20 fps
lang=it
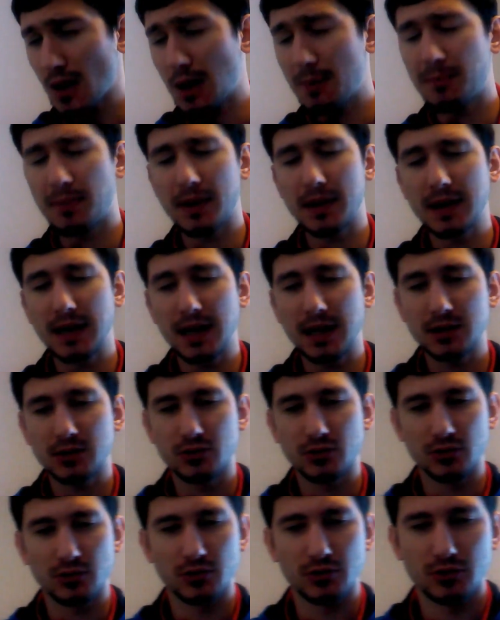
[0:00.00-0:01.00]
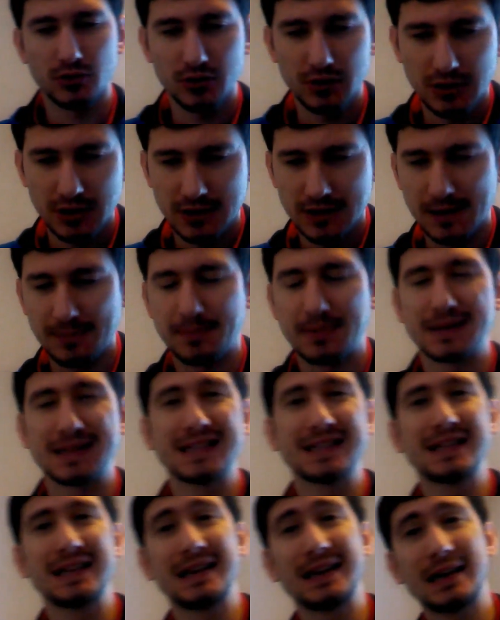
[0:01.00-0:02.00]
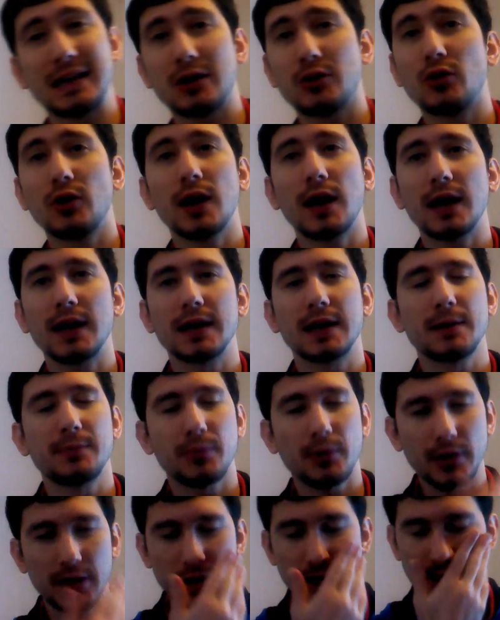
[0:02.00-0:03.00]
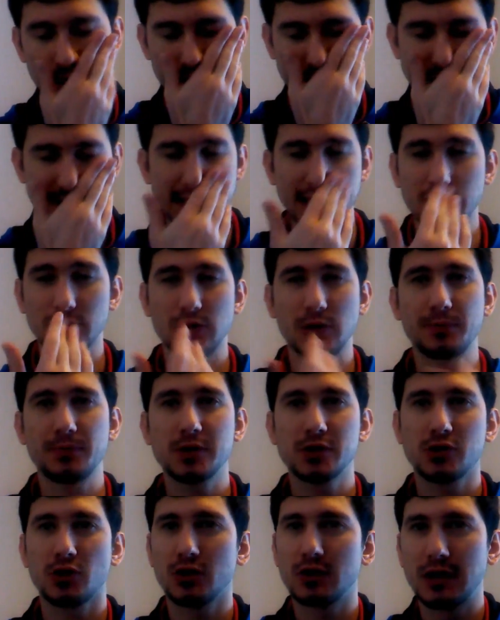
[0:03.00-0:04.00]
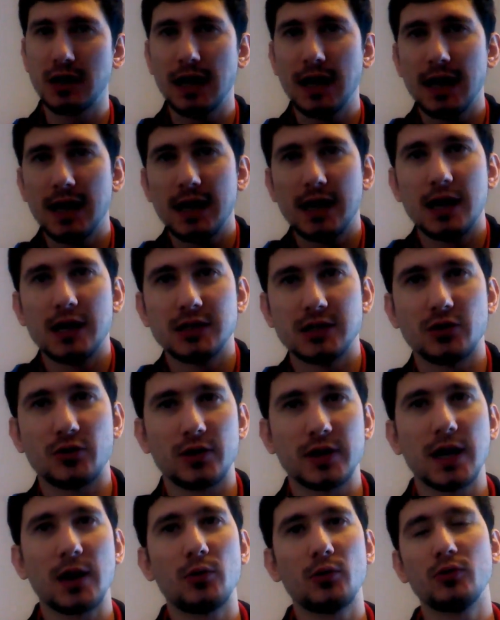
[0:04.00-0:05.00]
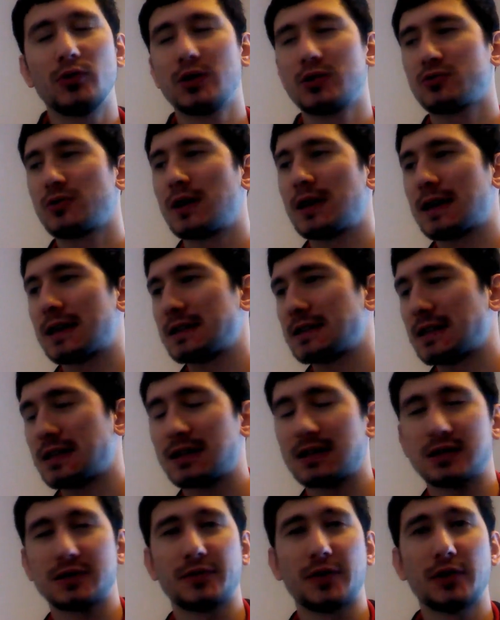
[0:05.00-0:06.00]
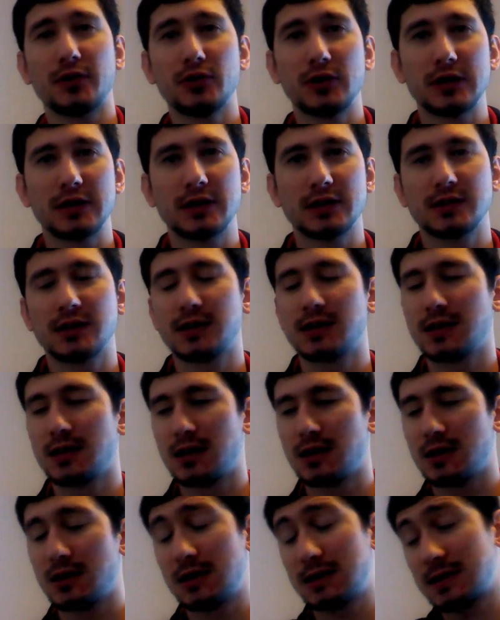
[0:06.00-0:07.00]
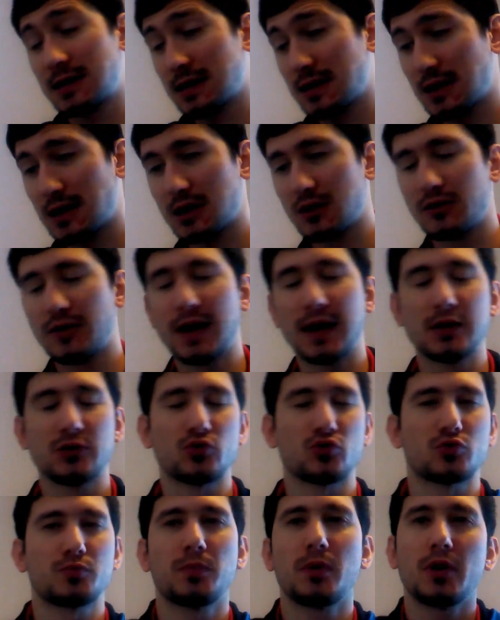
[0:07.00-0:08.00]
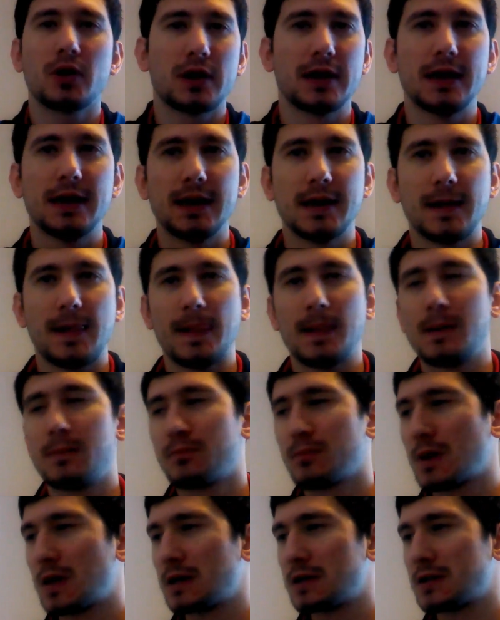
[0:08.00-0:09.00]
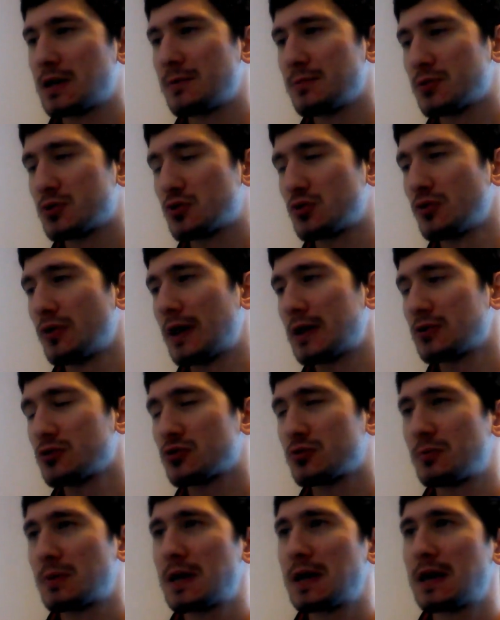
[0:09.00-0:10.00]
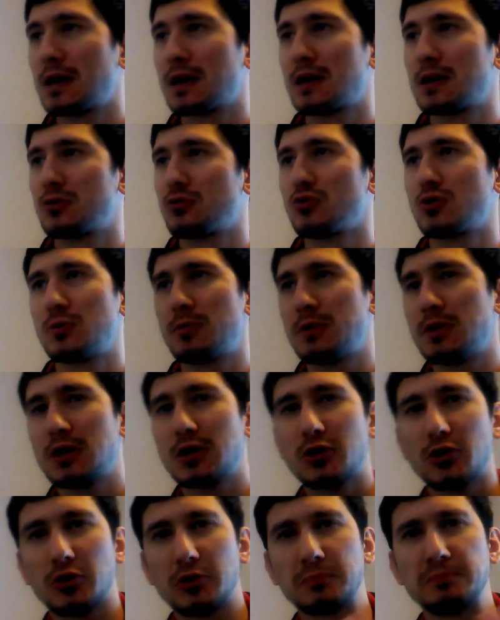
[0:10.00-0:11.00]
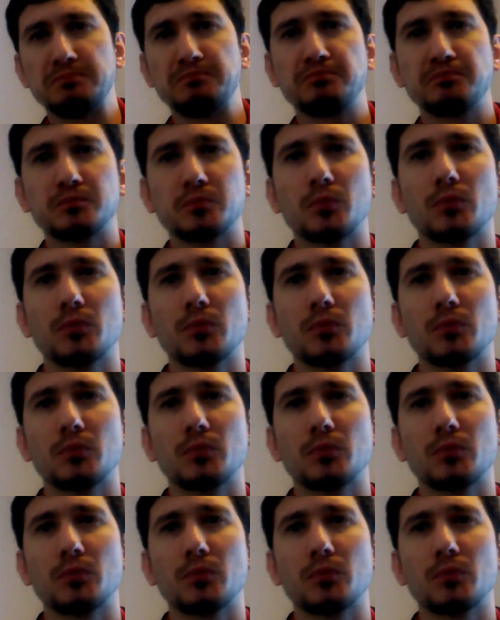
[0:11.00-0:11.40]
ha parlato di tre partite irregolari Che poi analizzando gli episodi se guardiamo una squadra che è stata sfavorita è stata, è stata la Juventus Poi ad esempio su Juventus-Milan che tutti mi dicono